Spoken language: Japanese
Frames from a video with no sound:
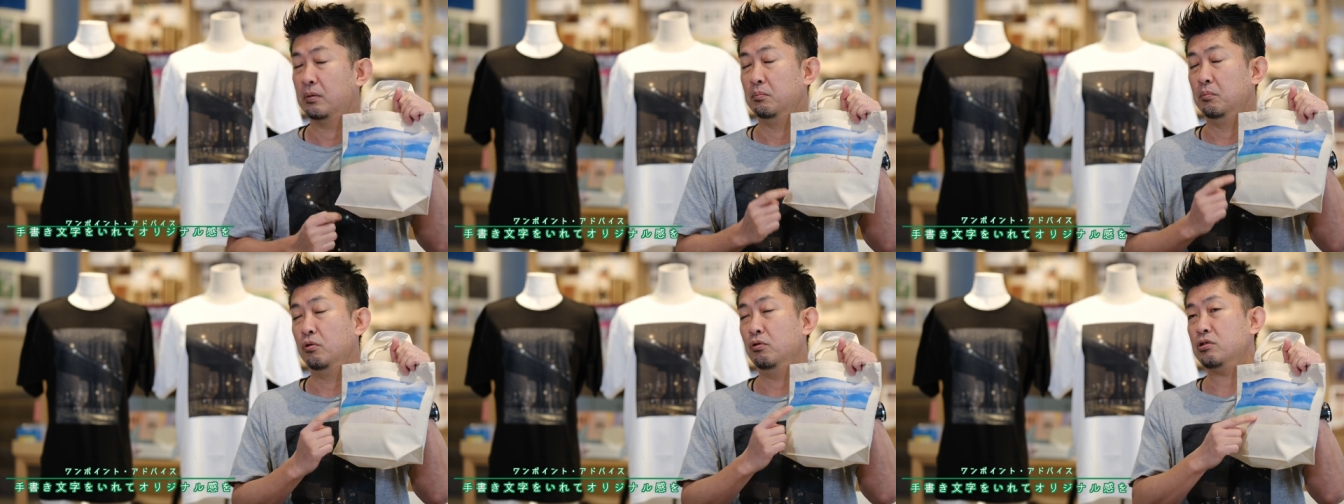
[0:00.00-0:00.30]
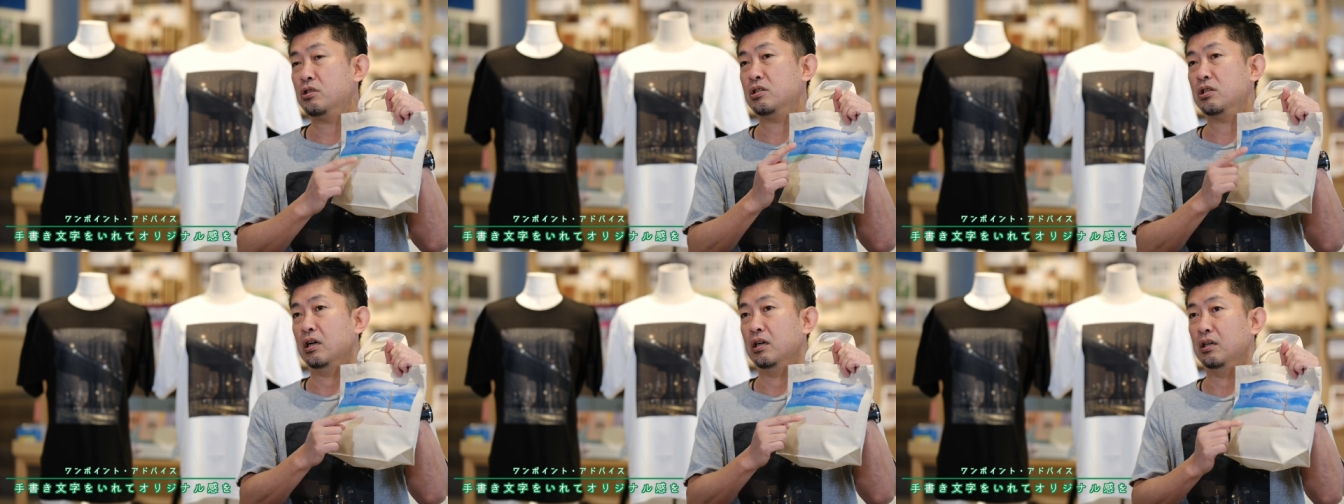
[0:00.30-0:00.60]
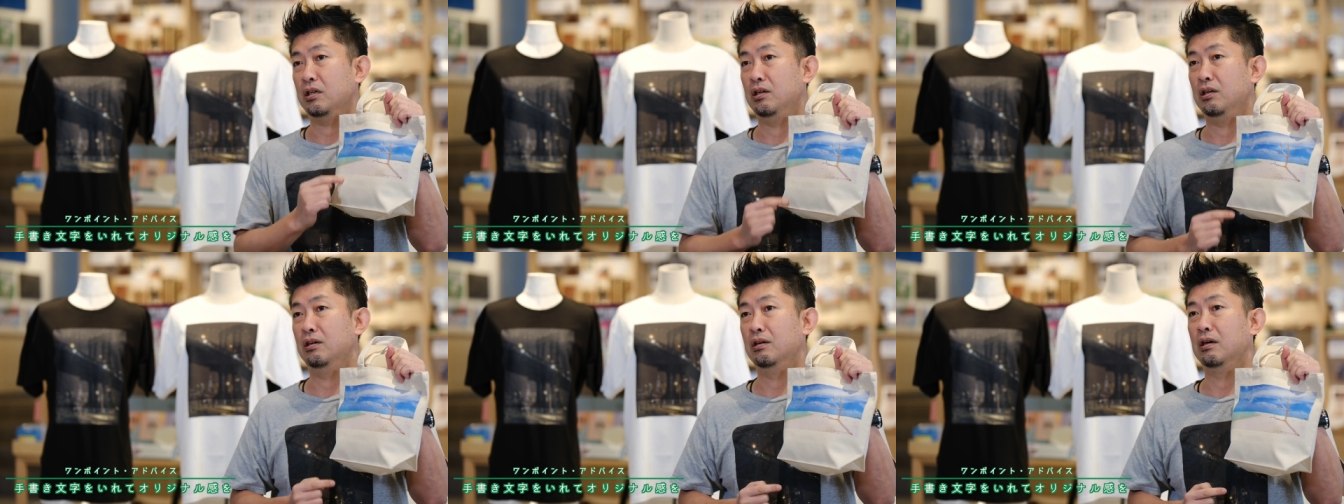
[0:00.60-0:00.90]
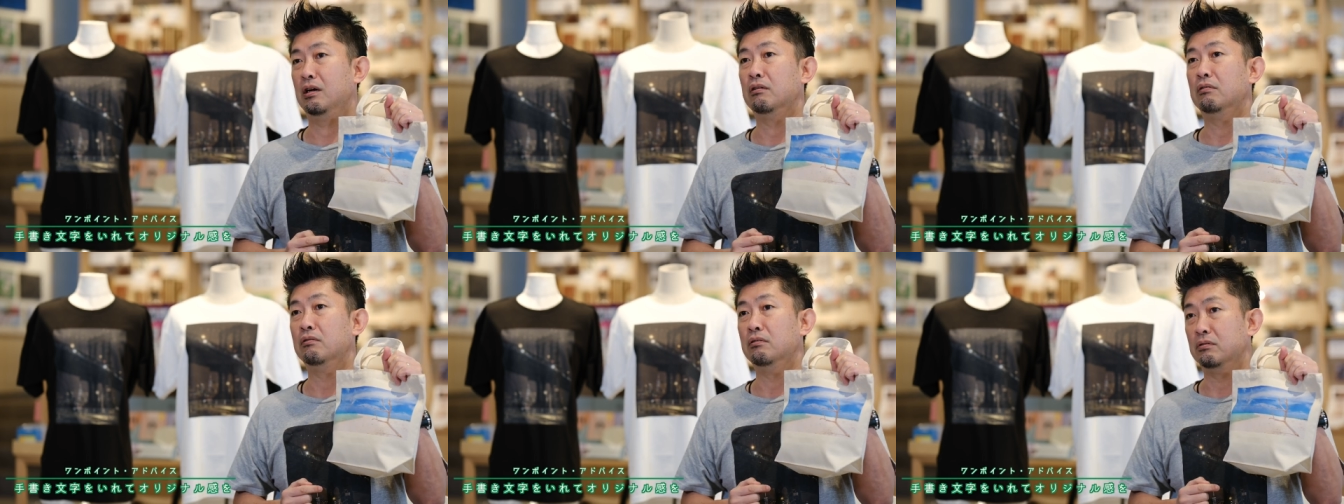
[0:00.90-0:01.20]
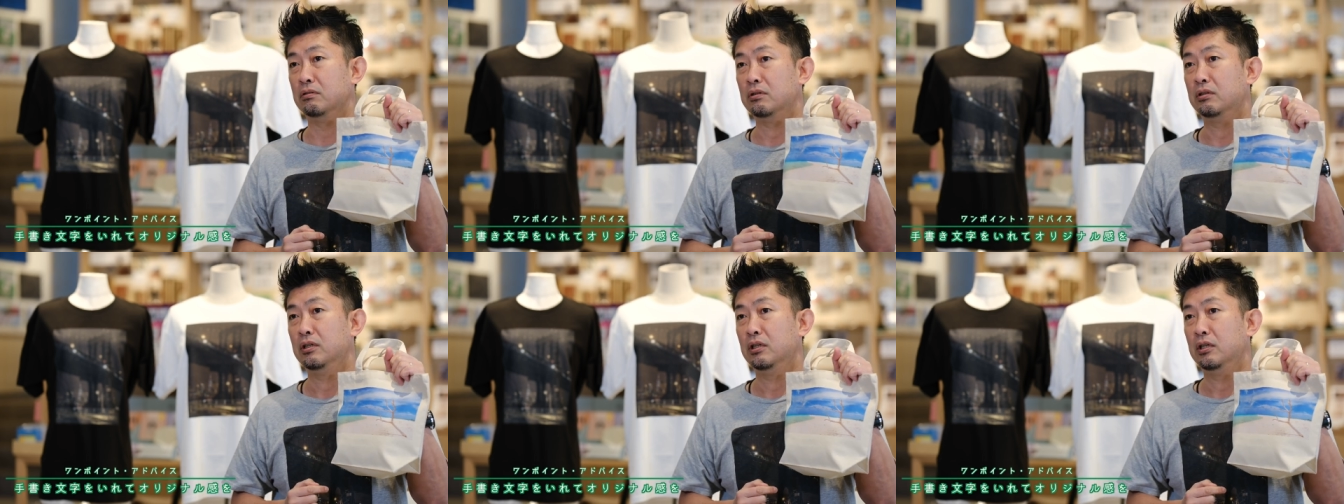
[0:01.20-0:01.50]
文字がね入れられる
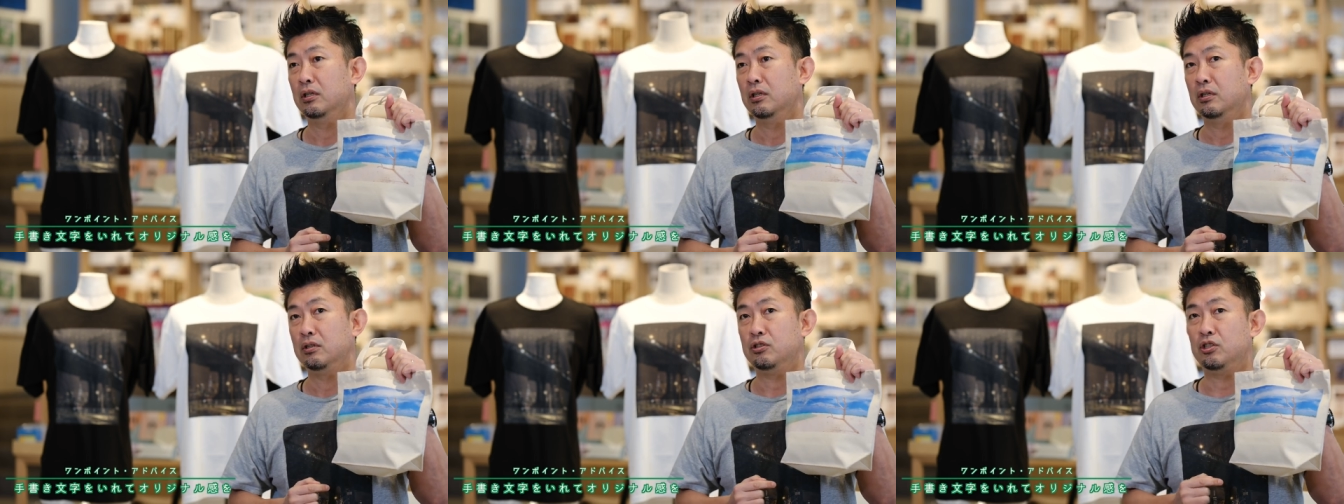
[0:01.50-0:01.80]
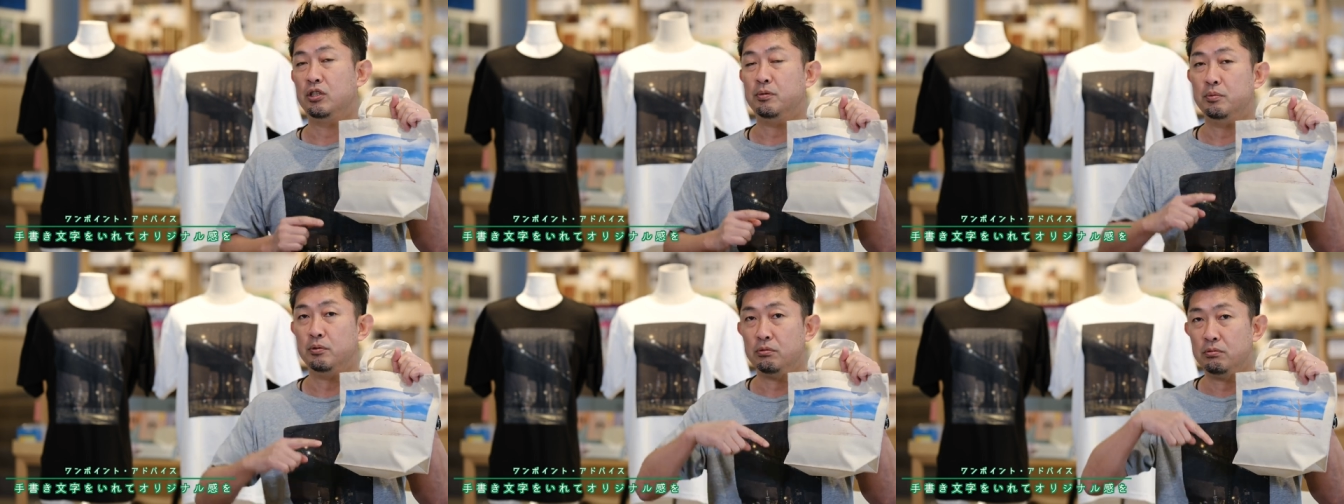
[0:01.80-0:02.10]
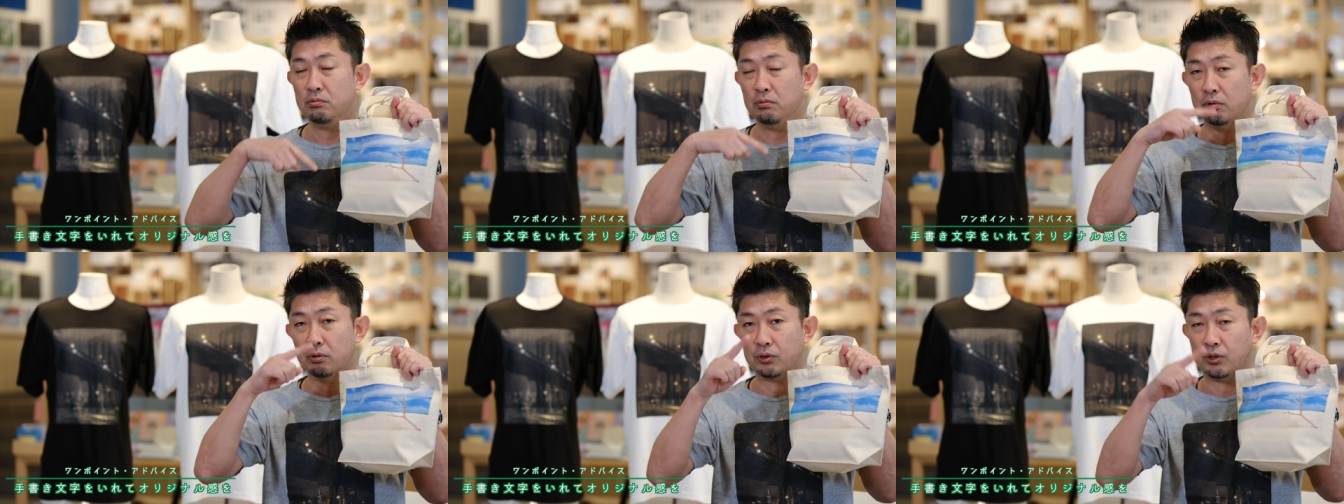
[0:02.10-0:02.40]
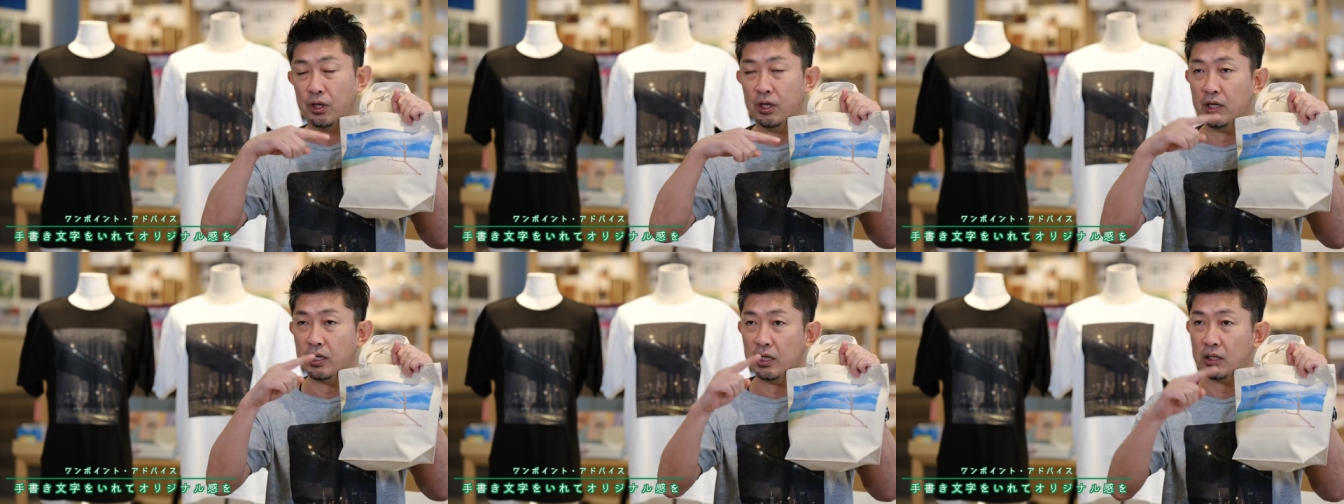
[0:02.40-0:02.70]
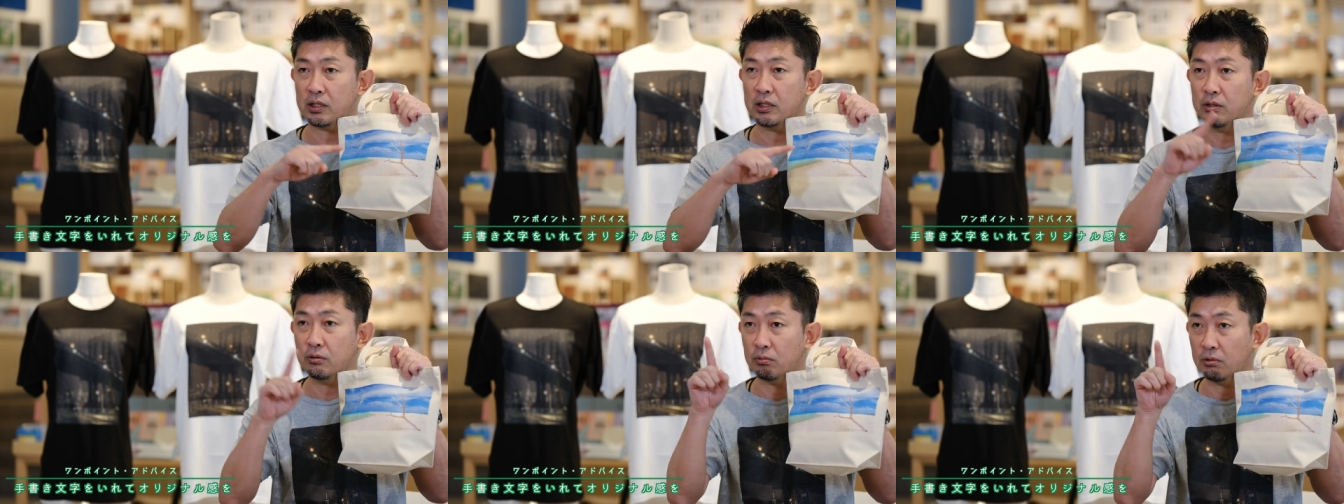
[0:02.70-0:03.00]
んです自分の手
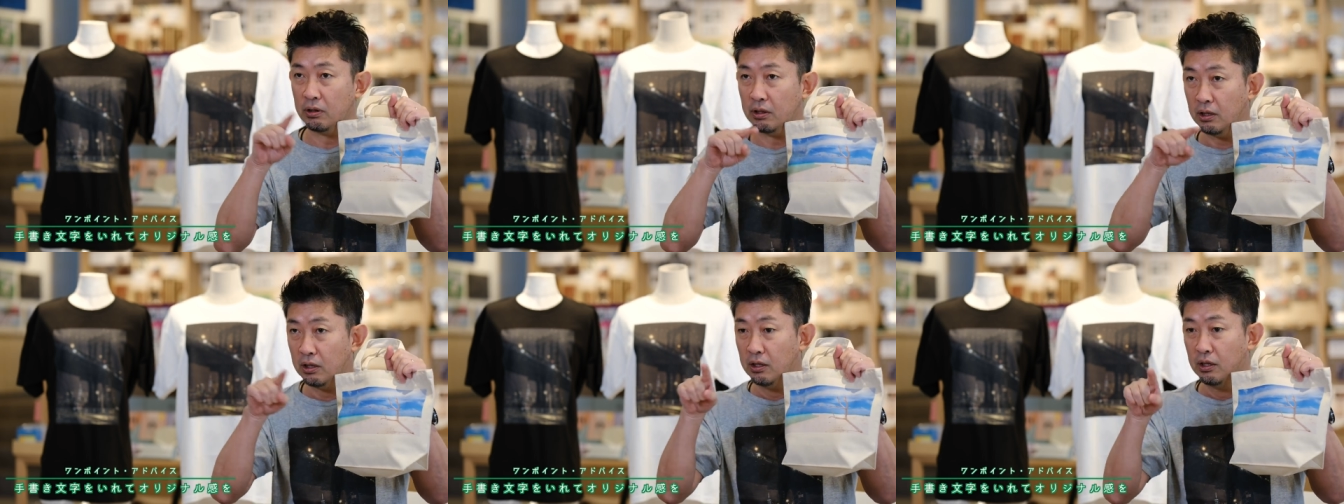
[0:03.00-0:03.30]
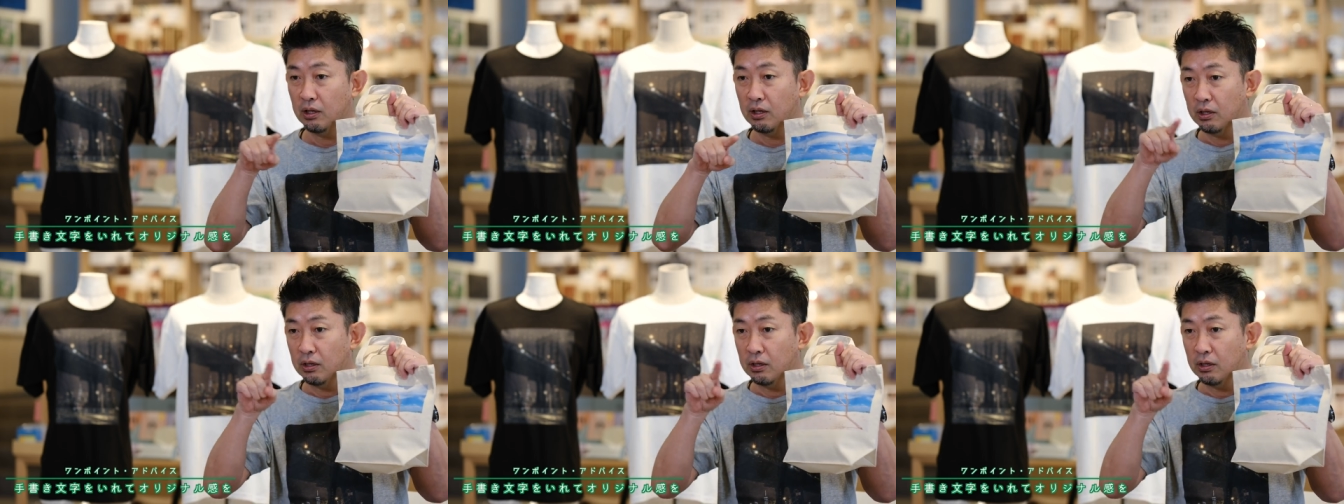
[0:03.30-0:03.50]
書きのね